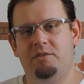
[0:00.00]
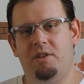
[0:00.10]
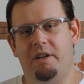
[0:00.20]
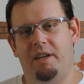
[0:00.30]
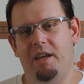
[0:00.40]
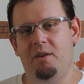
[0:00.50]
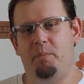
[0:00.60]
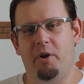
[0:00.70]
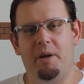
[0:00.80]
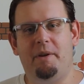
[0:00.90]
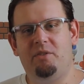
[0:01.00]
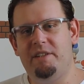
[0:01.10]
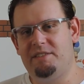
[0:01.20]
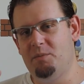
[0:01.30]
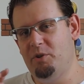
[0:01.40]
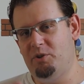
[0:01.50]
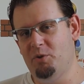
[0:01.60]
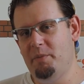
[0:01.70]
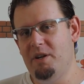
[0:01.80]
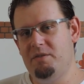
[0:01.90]
Só que programadores são
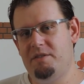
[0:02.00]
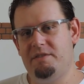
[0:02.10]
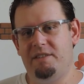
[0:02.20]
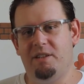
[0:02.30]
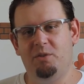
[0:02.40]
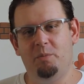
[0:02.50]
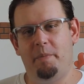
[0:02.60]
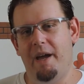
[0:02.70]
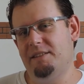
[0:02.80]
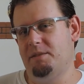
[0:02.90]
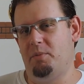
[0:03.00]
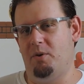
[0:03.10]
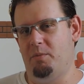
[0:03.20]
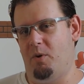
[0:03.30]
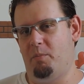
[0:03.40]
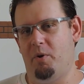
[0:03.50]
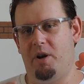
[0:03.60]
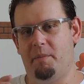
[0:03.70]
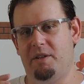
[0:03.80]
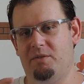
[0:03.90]
muito humildes, então não peçam pro
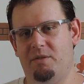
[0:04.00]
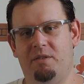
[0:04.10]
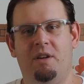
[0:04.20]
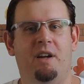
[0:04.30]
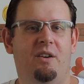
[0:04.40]
programador